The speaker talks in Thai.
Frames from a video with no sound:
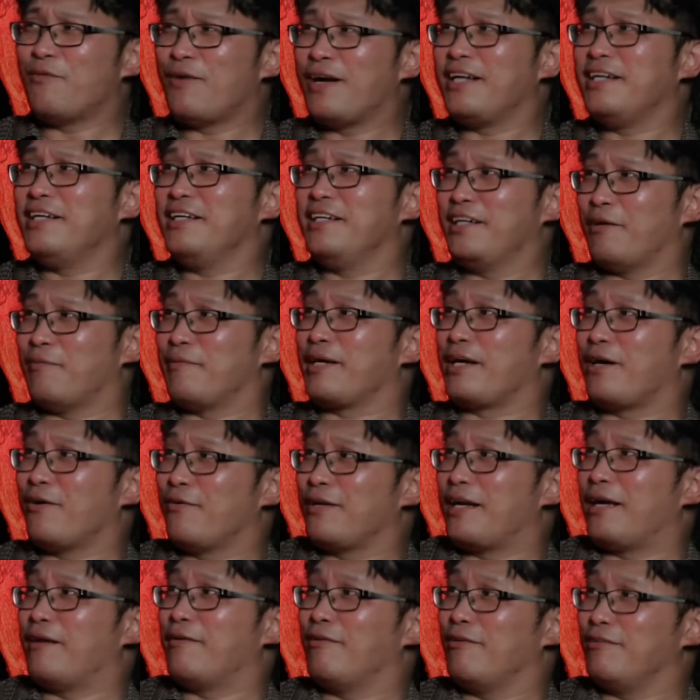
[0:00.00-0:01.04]
วันหนึ่งเราไปเข้า
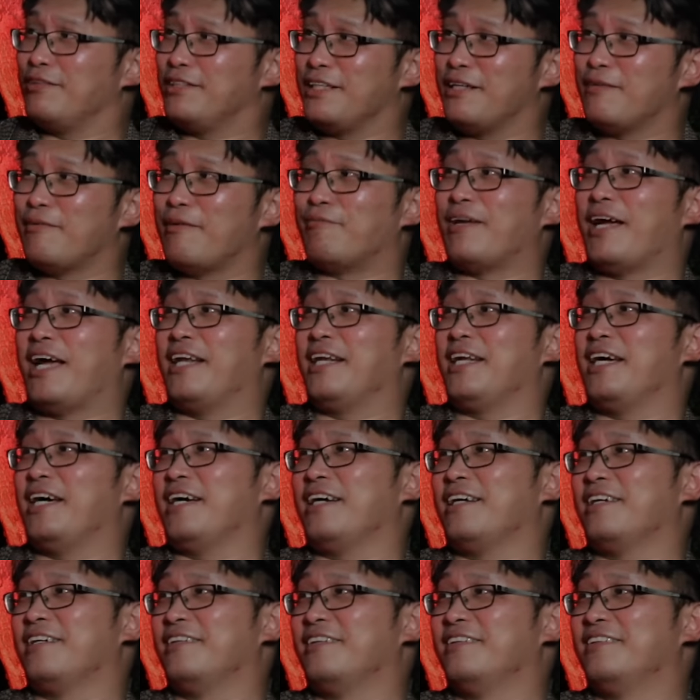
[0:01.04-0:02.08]
น้ำแล้วเราเจอแบบนั้นน่ะ
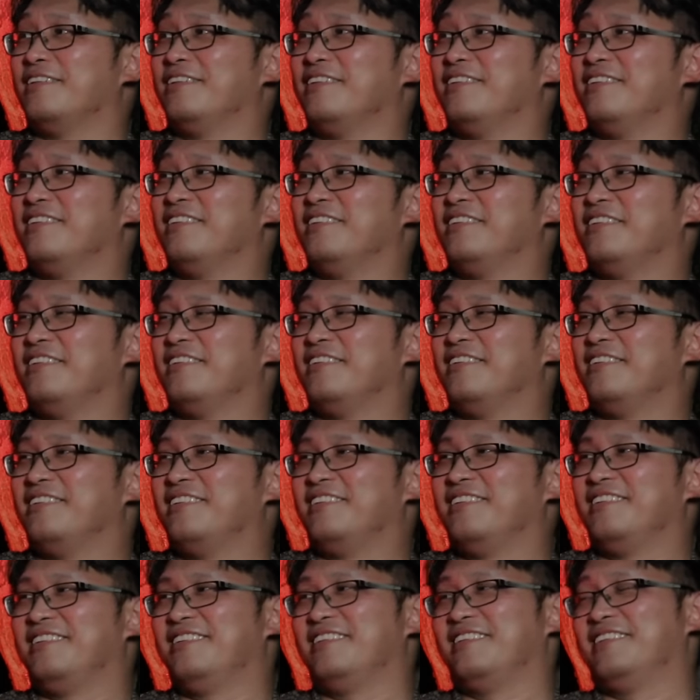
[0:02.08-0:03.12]
เฮ้ย
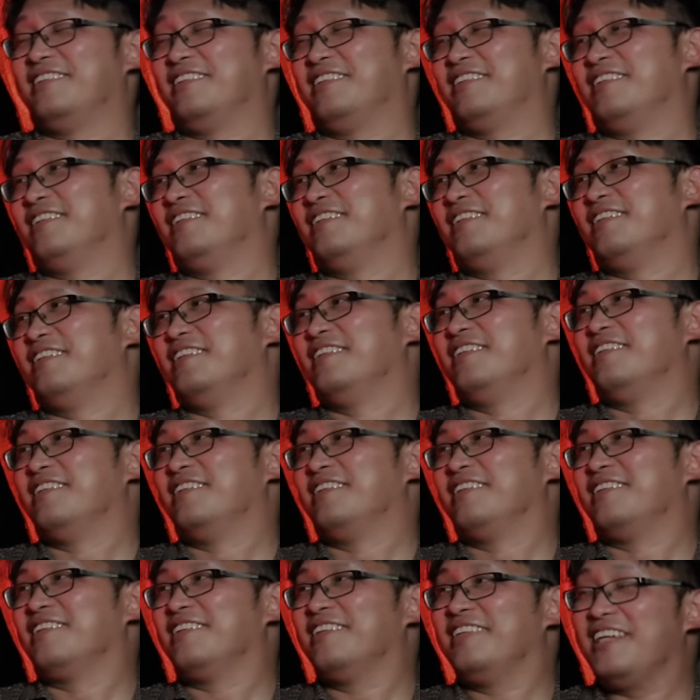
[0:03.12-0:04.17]

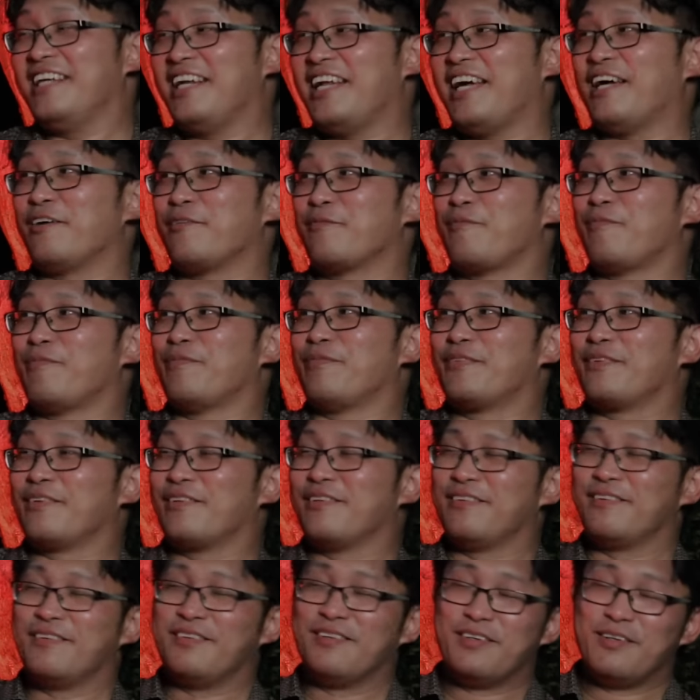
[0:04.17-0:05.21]
ไม่ไหวนะครู
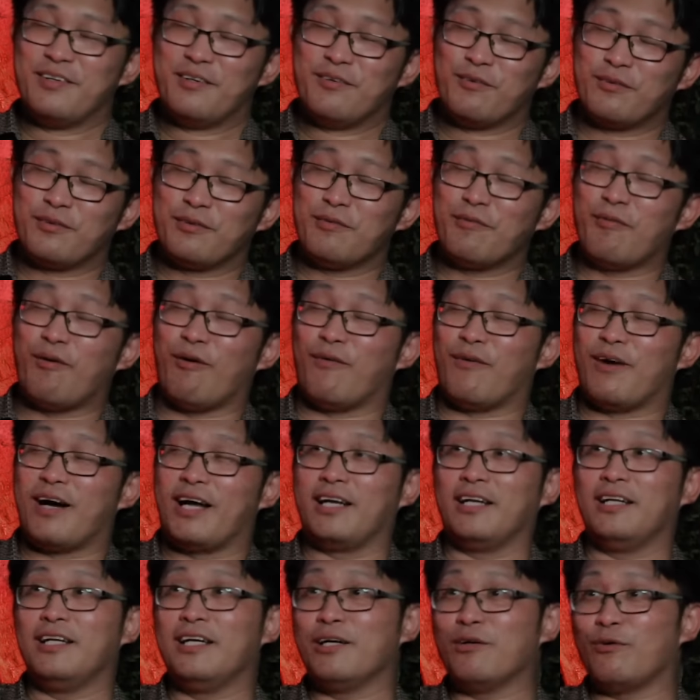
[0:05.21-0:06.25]
ผมจะบอกว่า
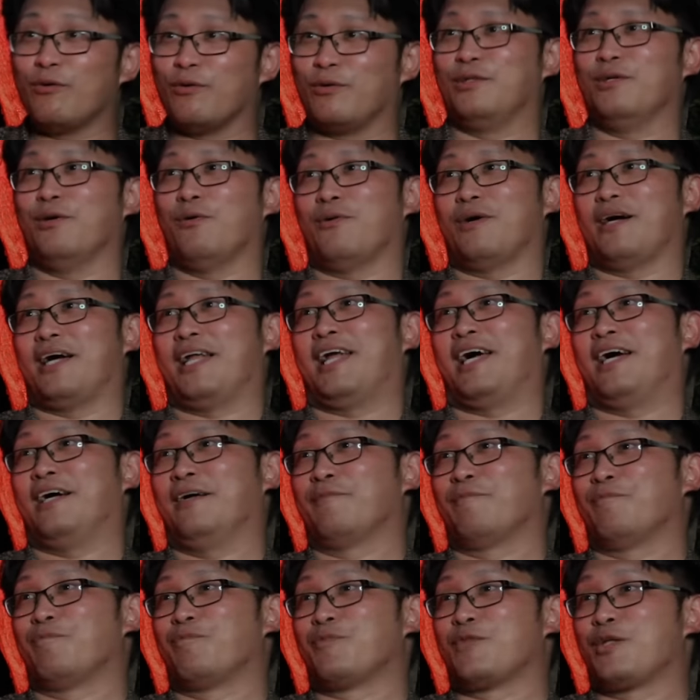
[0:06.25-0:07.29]
เรื่องของโยกอะนะ
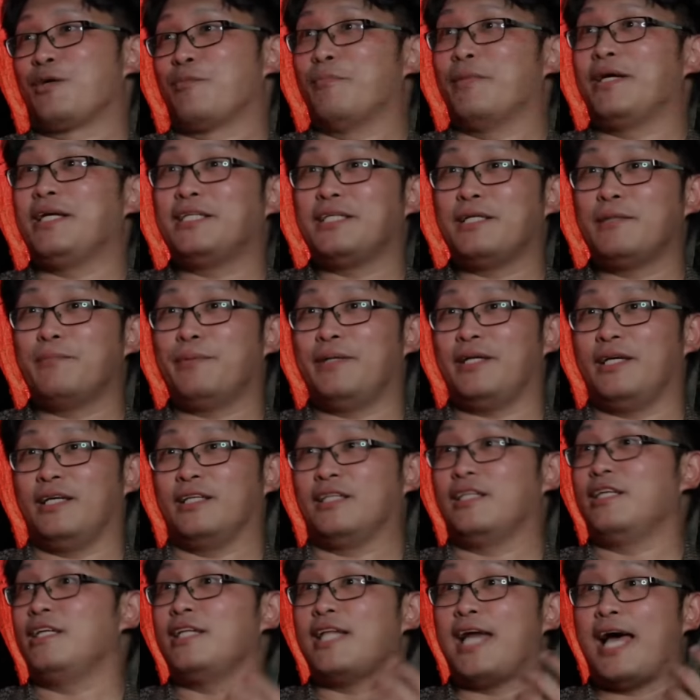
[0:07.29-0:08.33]
ไม่ใช่ผี
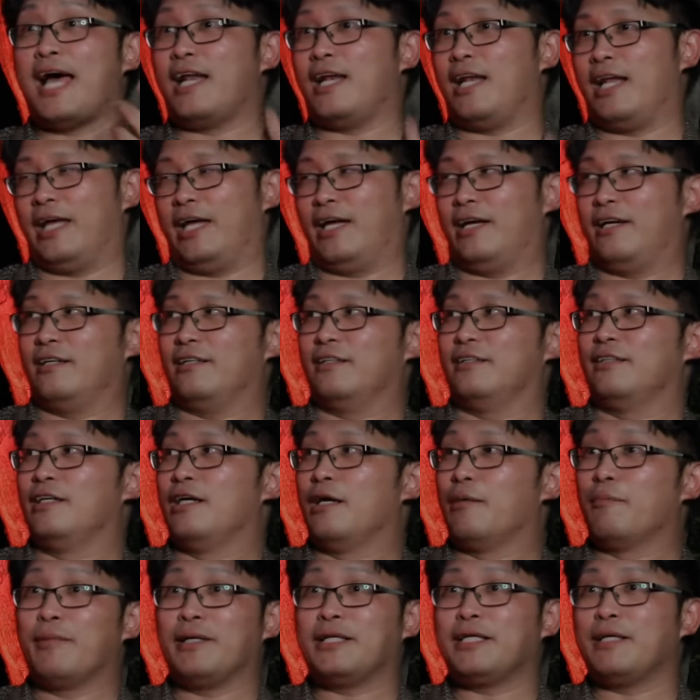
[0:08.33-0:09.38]
ที่หน้าเละ
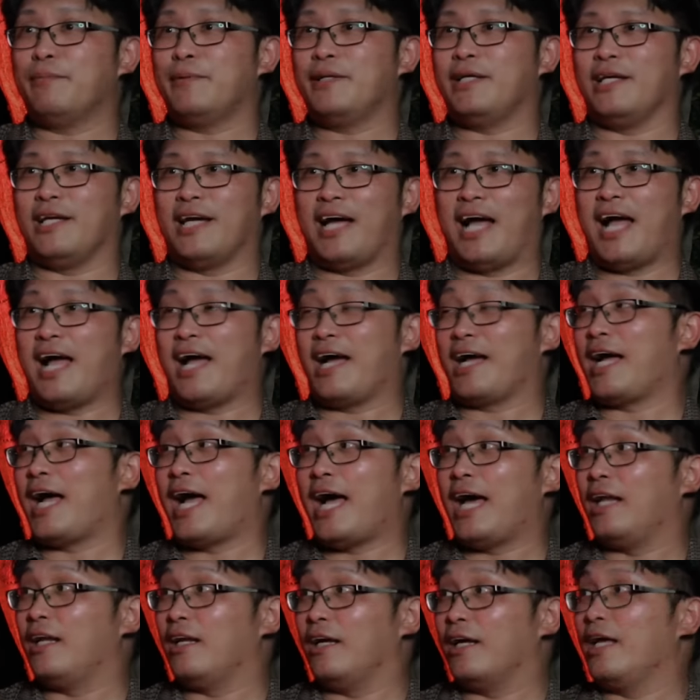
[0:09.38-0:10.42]
ไม่ใช่ผีอาฆาต
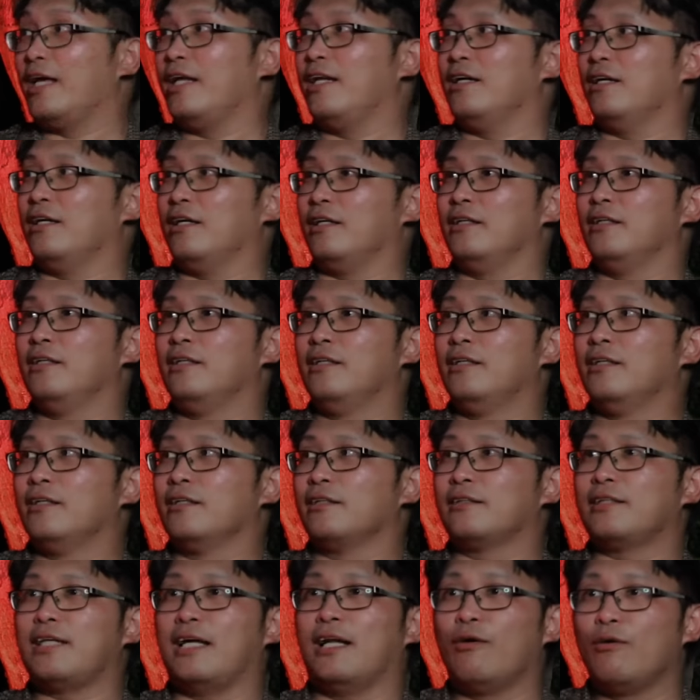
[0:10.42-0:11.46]
หรืออะไรเลย
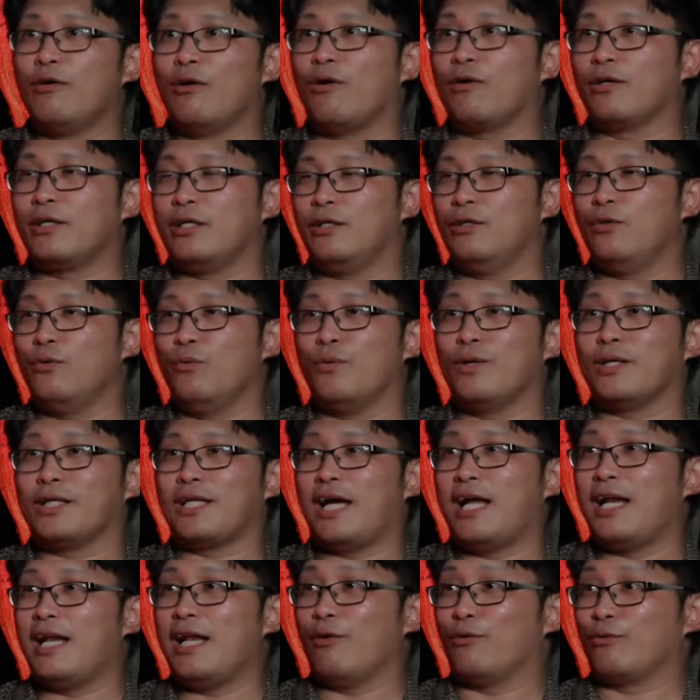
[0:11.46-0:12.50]
แต่เราลองคิดดูว่าถ้า
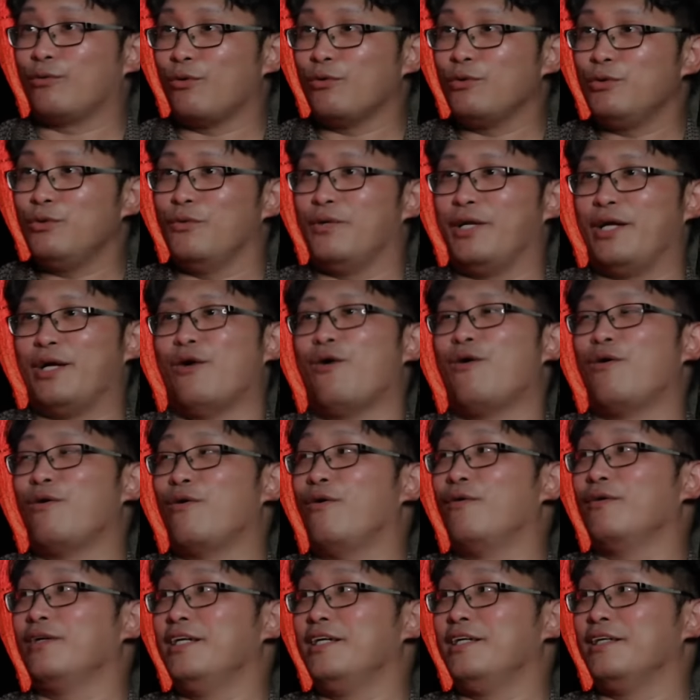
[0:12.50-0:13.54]
เราต้องอยู่ในห้องห้อ
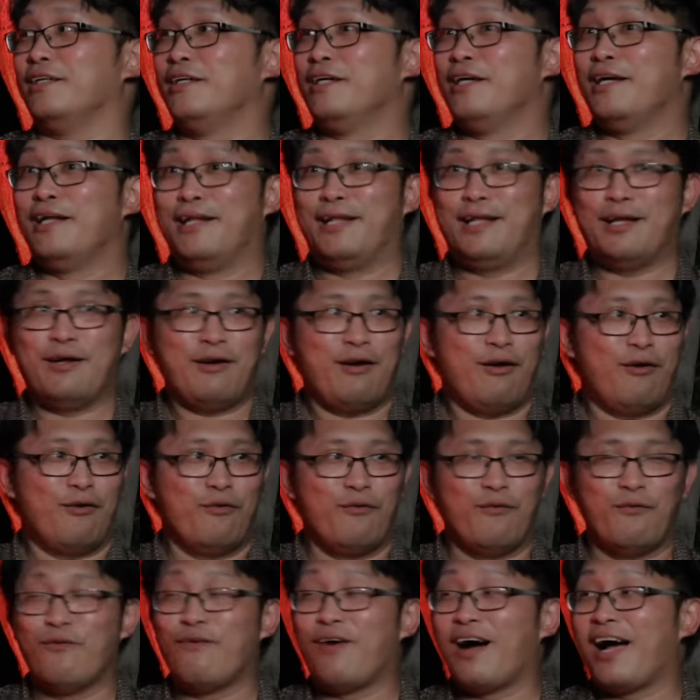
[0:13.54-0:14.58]
งหนึ่งแล้วเรา
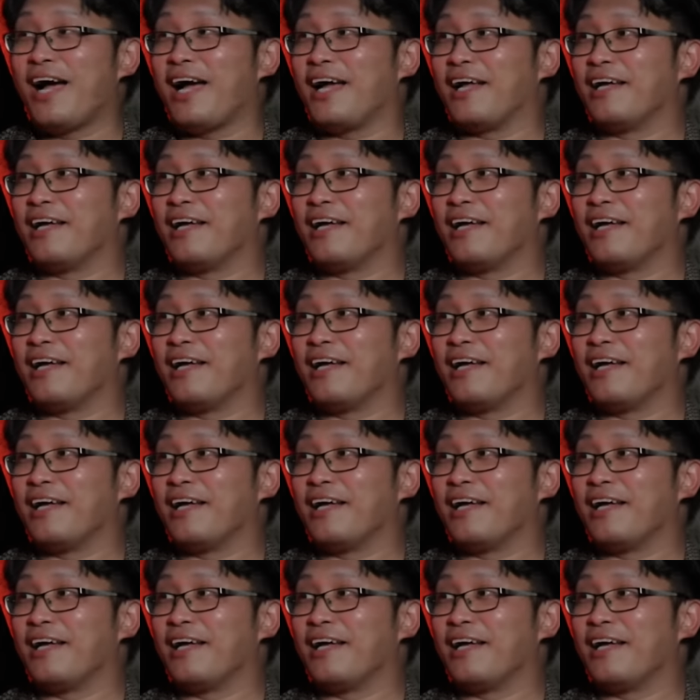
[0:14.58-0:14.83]
รู้ว่า